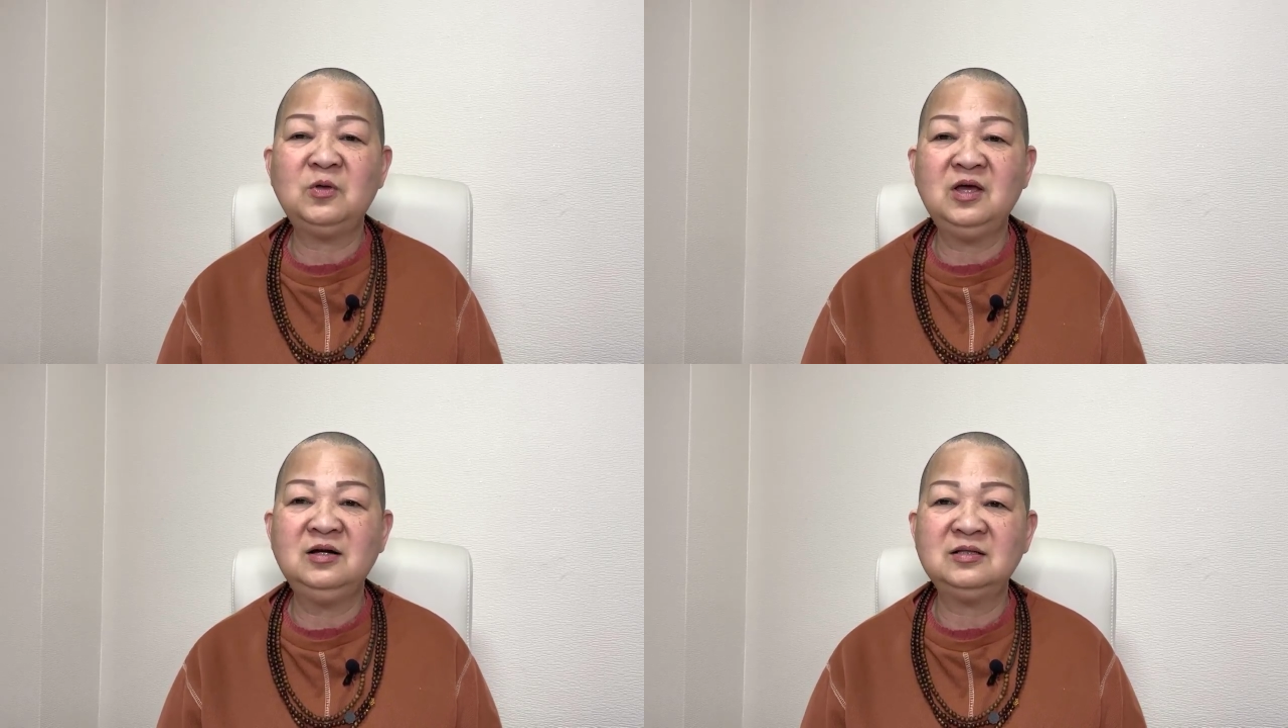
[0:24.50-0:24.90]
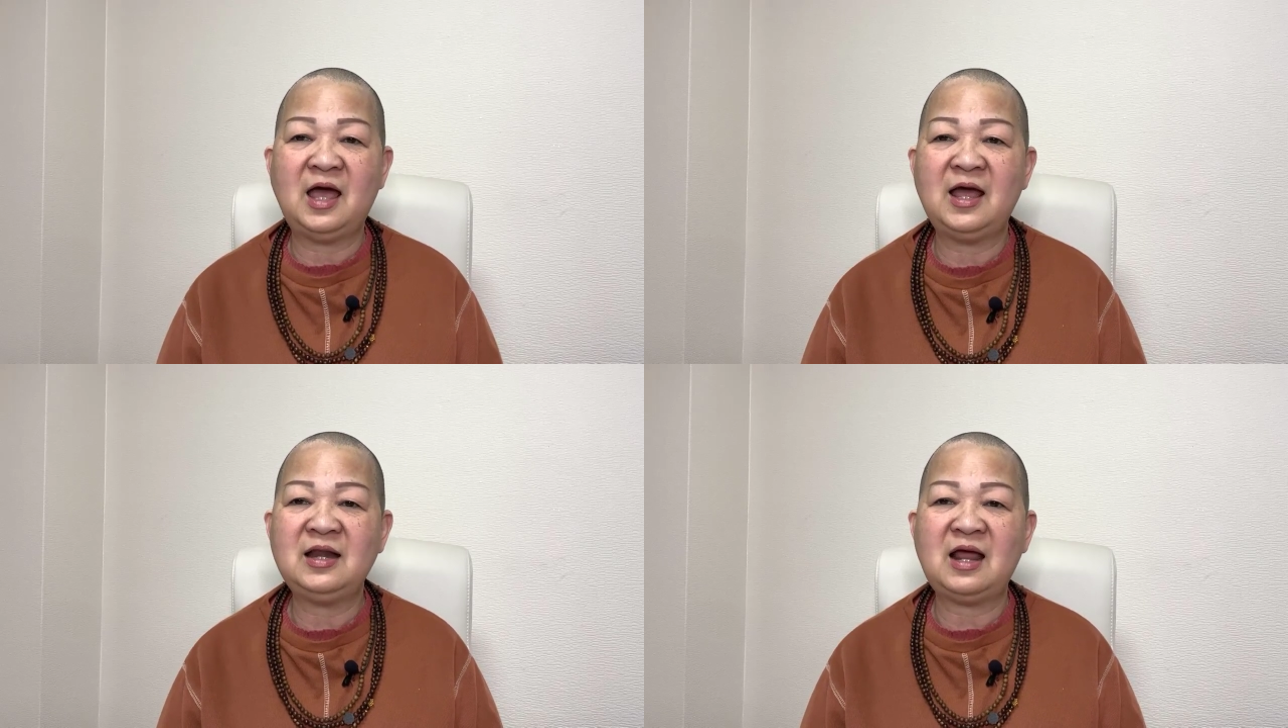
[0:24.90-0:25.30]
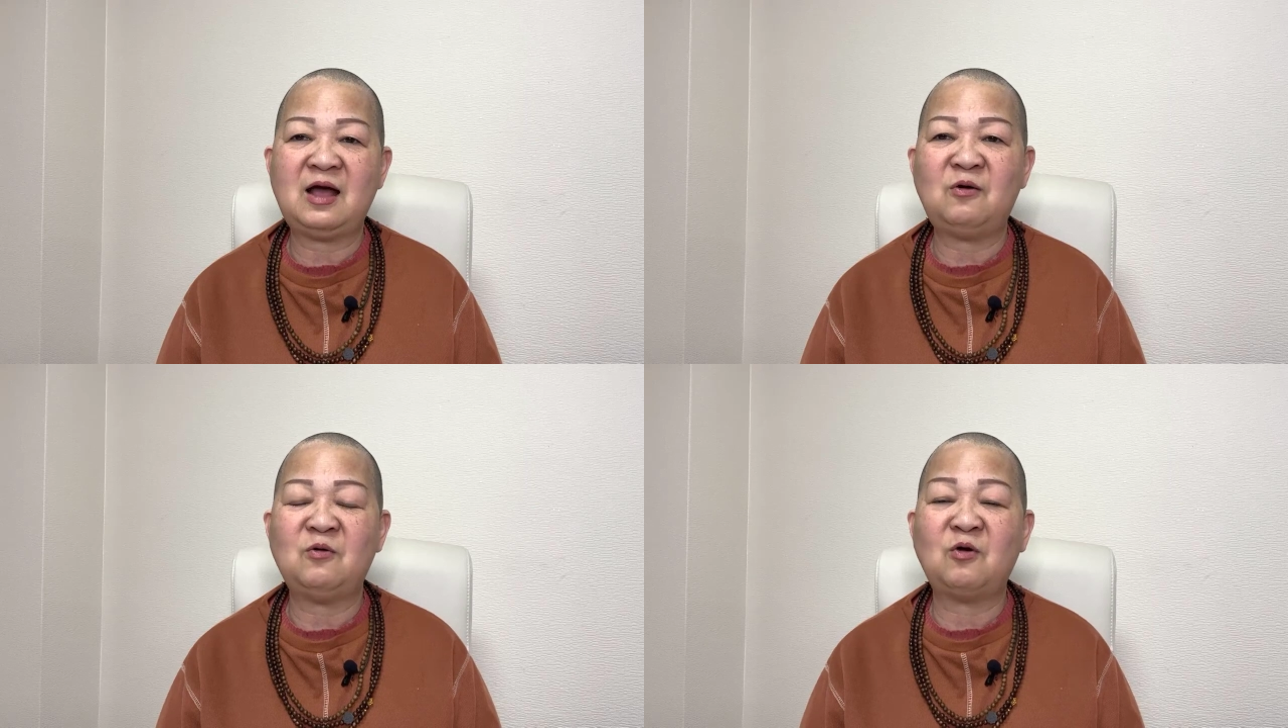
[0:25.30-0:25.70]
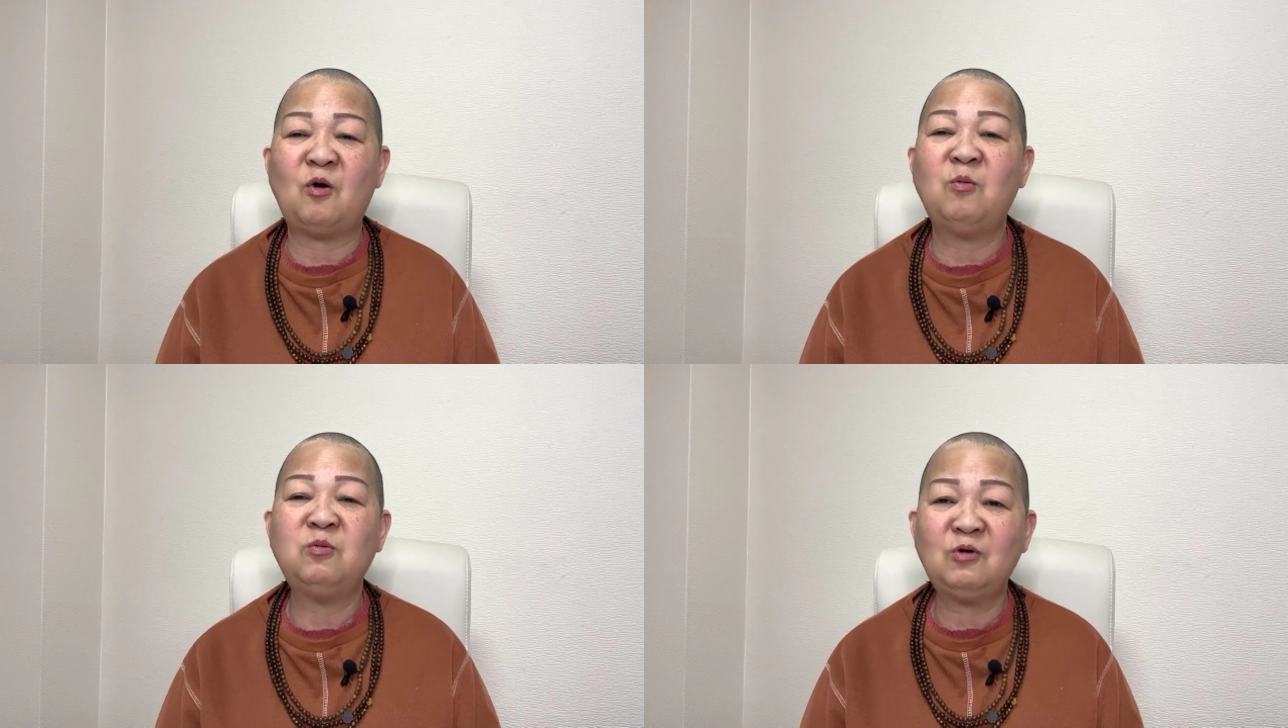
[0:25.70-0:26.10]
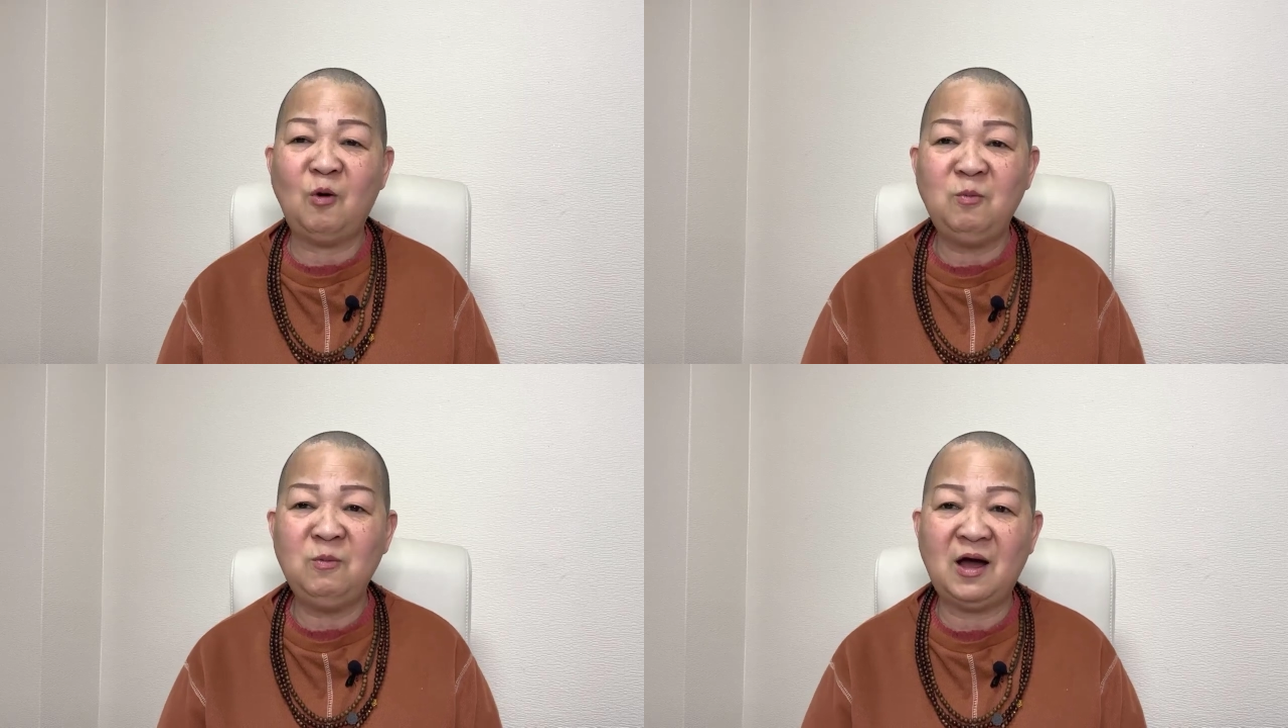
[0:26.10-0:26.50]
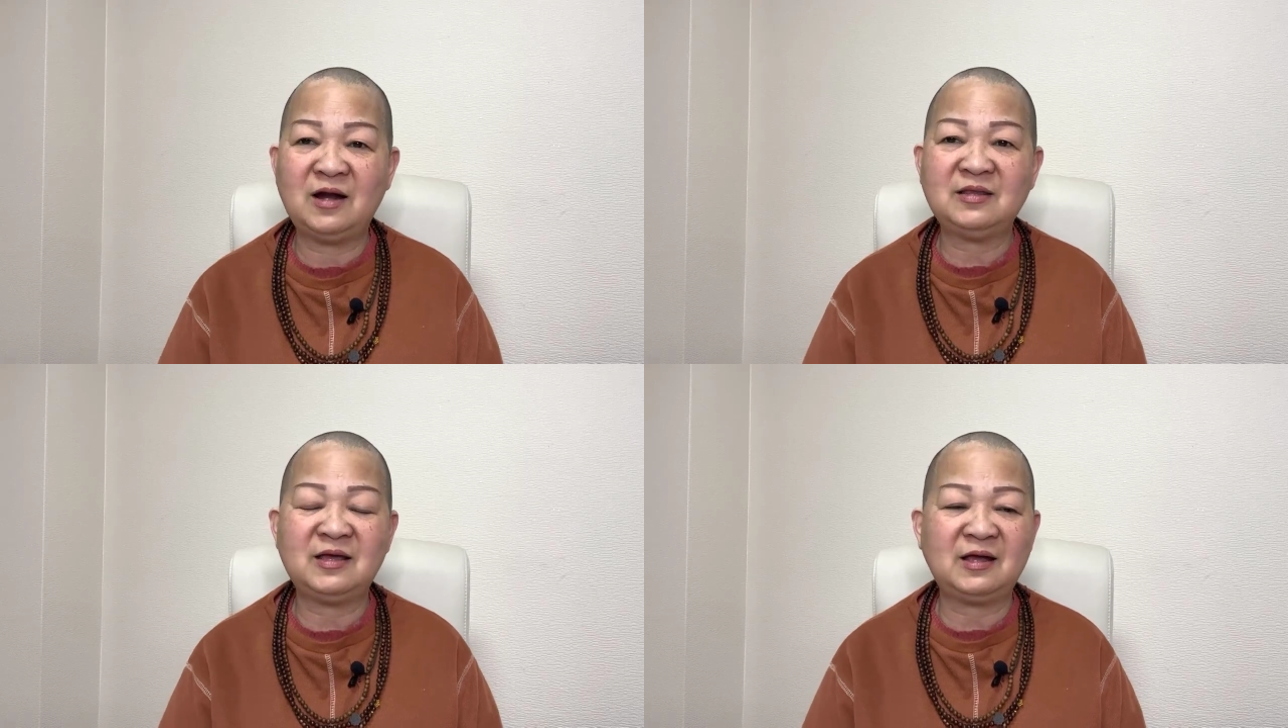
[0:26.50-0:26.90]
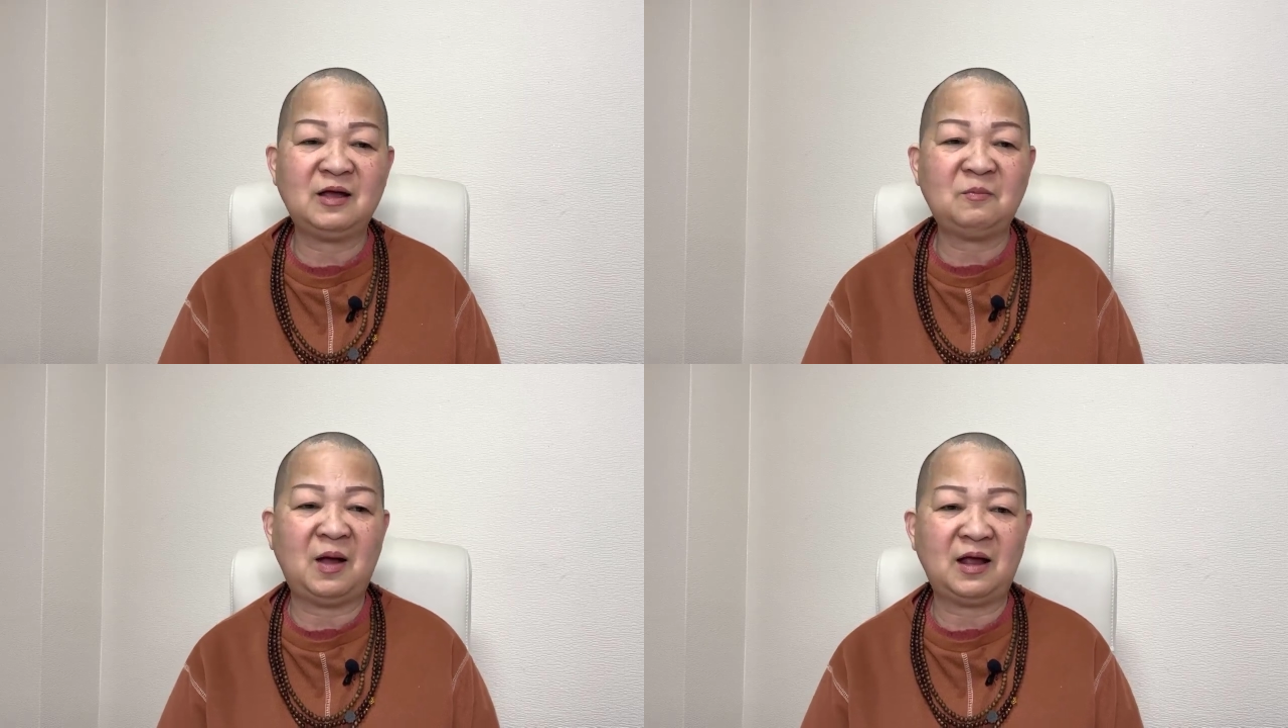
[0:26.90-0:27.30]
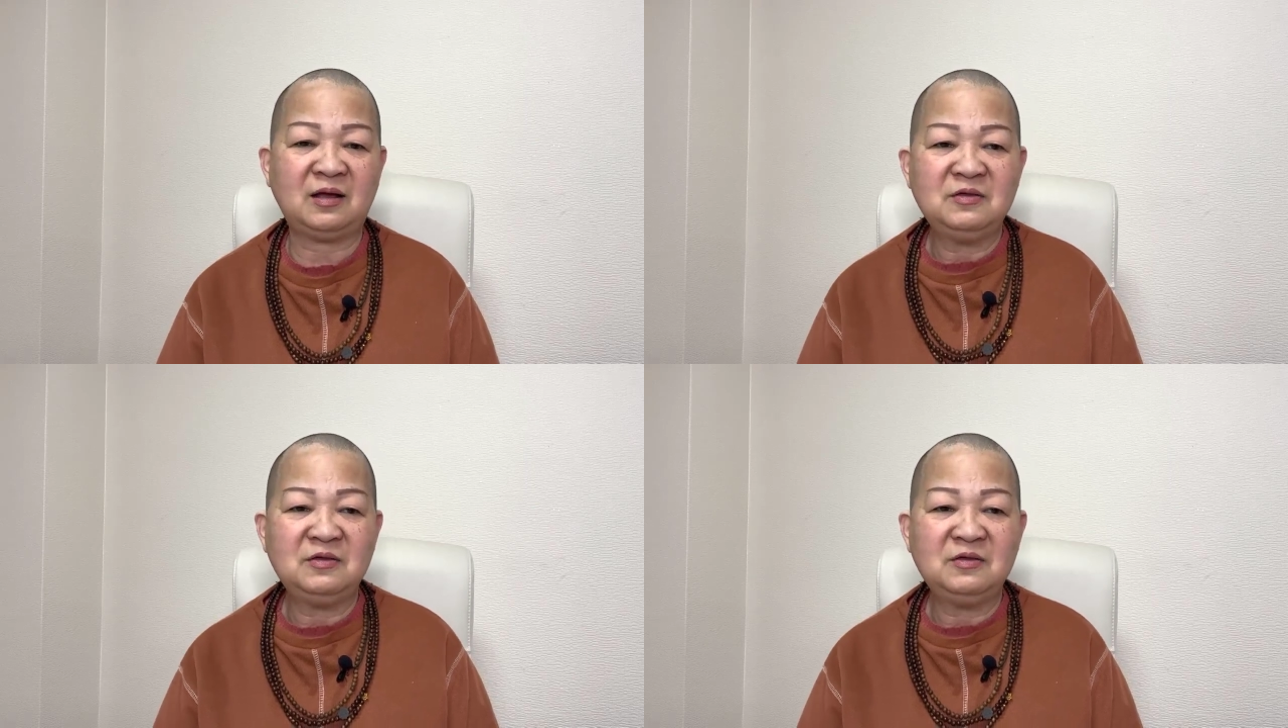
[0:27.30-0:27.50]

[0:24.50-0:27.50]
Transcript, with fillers: như thế nào cũng đúng hết nha các bạn,